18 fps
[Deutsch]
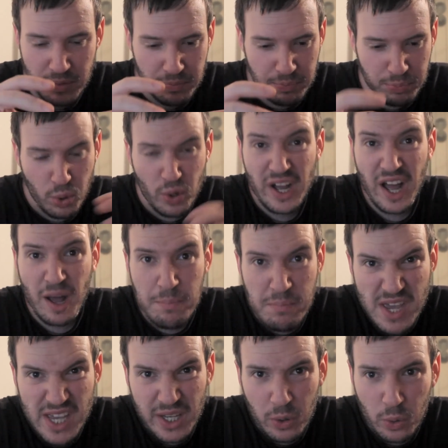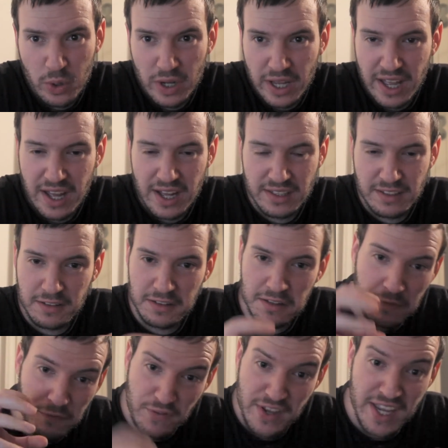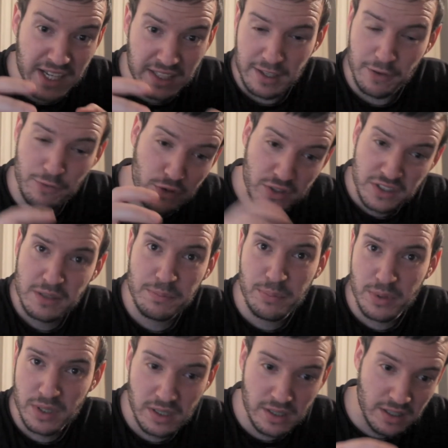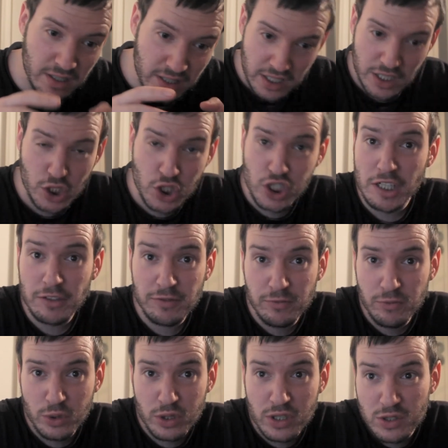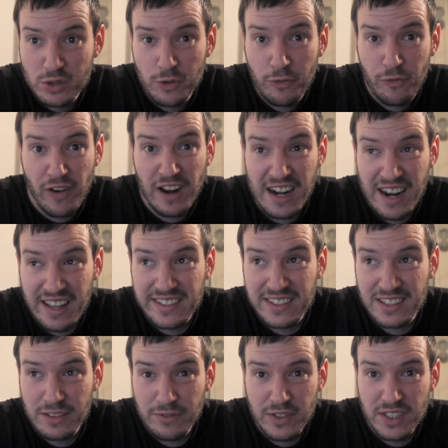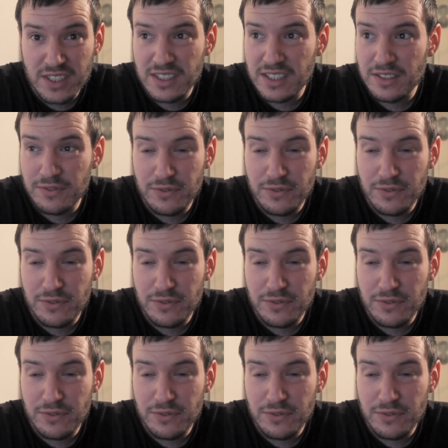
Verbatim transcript: Programmierung, ja, den, den Weg, der für sie äh, geschaffen wurde, zu verlassen, wie sie,